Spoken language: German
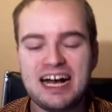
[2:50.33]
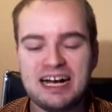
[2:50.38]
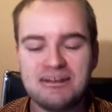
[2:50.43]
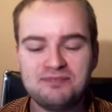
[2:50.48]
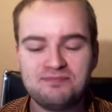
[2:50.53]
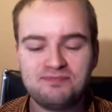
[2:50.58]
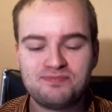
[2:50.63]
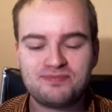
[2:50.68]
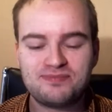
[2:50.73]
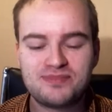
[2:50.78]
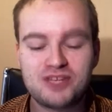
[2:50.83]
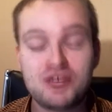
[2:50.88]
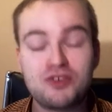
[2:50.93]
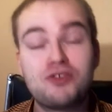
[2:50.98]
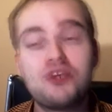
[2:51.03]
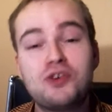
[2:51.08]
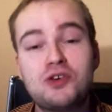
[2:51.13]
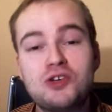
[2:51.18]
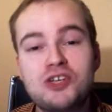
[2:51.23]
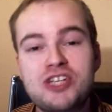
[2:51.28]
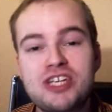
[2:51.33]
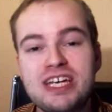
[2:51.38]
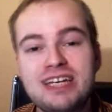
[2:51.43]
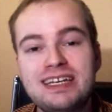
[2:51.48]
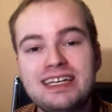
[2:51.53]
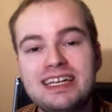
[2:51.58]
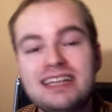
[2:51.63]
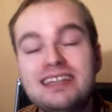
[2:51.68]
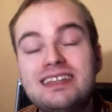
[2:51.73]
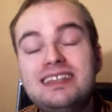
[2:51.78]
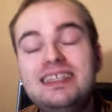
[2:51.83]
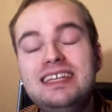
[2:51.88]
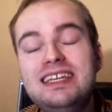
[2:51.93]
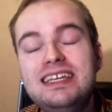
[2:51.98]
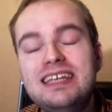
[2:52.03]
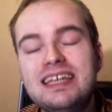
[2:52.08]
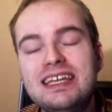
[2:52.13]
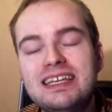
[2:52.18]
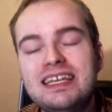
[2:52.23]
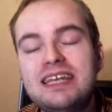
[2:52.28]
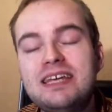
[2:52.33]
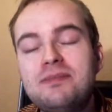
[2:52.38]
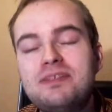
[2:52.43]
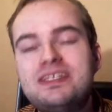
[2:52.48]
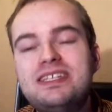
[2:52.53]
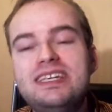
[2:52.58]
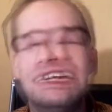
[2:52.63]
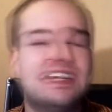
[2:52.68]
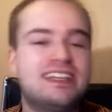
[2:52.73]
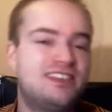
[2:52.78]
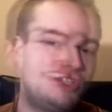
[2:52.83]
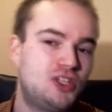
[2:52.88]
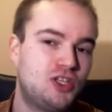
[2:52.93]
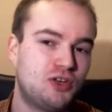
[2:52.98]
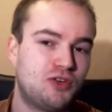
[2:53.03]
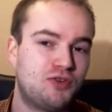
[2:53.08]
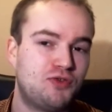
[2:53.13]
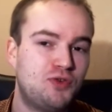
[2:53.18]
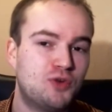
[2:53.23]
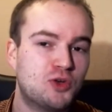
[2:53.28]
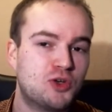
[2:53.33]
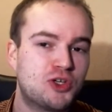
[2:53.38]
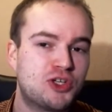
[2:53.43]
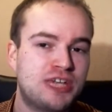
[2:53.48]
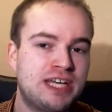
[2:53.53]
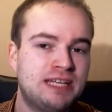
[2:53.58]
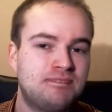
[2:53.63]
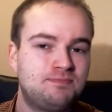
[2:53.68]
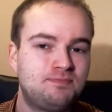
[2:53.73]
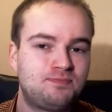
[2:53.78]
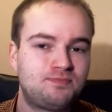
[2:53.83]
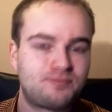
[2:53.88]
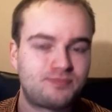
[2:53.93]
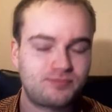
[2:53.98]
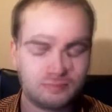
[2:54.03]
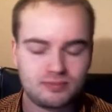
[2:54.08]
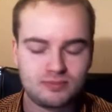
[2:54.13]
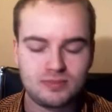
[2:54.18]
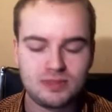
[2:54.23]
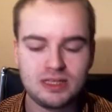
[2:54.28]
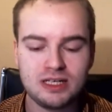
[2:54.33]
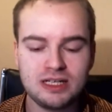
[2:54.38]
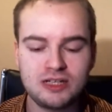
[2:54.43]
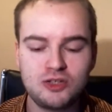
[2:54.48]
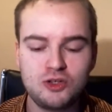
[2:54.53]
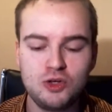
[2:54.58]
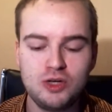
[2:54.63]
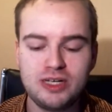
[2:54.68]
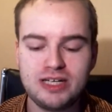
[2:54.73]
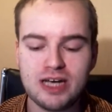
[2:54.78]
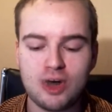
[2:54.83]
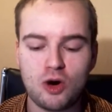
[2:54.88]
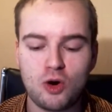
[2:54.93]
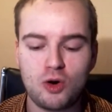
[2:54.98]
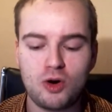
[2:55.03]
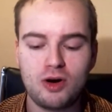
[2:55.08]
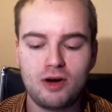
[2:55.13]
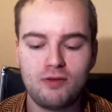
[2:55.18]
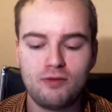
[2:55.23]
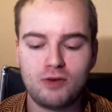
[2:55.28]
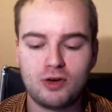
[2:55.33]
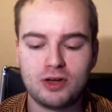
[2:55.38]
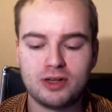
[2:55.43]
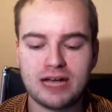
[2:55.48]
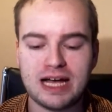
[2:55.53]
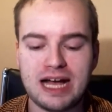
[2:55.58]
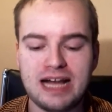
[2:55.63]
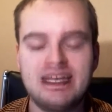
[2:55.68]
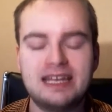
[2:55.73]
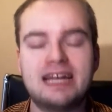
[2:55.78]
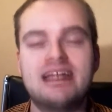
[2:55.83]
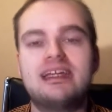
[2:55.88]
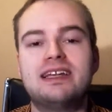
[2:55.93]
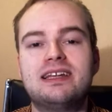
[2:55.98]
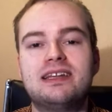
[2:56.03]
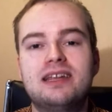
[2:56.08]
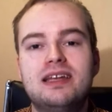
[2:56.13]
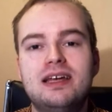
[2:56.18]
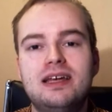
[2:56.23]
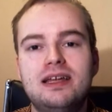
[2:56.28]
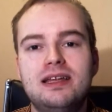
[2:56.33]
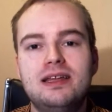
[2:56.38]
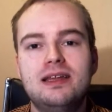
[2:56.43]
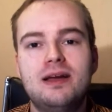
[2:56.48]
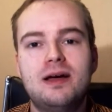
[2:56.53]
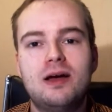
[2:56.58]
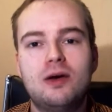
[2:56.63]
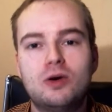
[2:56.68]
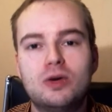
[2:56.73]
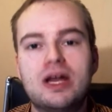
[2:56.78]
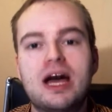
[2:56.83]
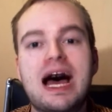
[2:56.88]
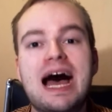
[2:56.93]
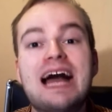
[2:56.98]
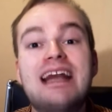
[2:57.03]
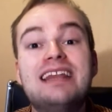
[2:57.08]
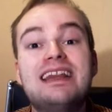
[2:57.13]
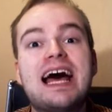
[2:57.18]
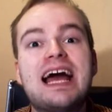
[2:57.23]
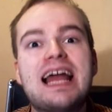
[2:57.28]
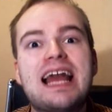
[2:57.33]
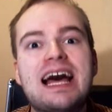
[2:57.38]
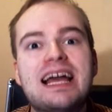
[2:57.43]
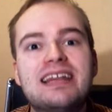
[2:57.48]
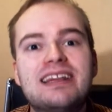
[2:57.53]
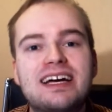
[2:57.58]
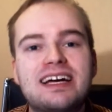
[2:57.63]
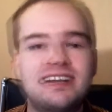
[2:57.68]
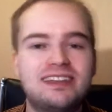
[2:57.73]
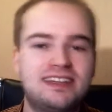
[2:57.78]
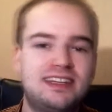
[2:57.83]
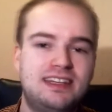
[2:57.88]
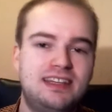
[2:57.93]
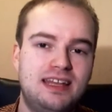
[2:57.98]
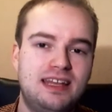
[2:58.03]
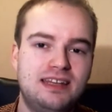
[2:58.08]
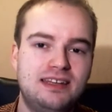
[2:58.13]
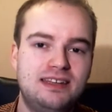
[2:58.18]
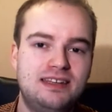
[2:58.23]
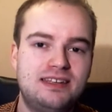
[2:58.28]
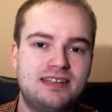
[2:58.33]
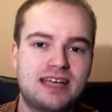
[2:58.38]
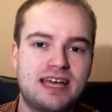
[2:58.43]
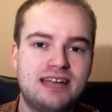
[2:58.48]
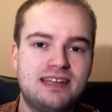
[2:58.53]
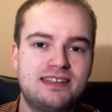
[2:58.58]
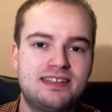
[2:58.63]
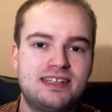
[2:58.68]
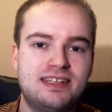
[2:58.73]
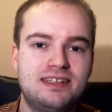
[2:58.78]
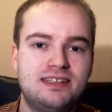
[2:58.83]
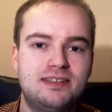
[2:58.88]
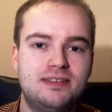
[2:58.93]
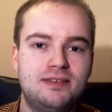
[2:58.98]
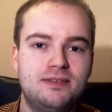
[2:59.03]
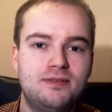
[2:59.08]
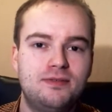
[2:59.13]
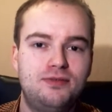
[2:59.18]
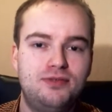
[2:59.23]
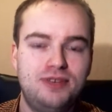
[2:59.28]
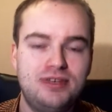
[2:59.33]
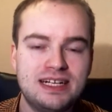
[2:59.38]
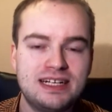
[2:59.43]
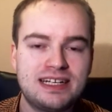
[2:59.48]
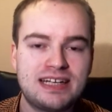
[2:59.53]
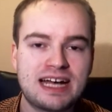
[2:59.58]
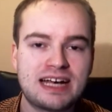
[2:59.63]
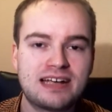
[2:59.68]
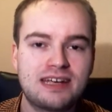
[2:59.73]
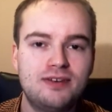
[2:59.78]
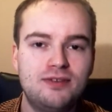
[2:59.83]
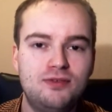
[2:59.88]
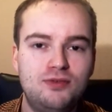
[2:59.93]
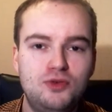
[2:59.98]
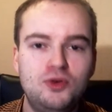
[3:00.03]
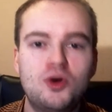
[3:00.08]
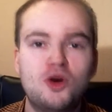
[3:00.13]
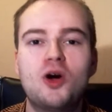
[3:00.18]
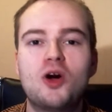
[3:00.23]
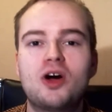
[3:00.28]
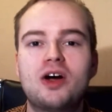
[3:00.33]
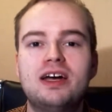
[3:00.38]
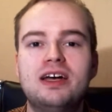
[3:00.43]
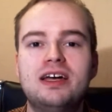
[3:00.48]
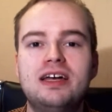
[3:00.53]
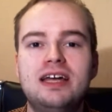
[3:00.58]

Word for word: ähm, zur Verfügung stehen, die, in dem sie jetzt zur Verfügung stehen. Natürlich auch von allen anderen oder an alle anderen in dieser Hinsicht. Vielen Dank für eure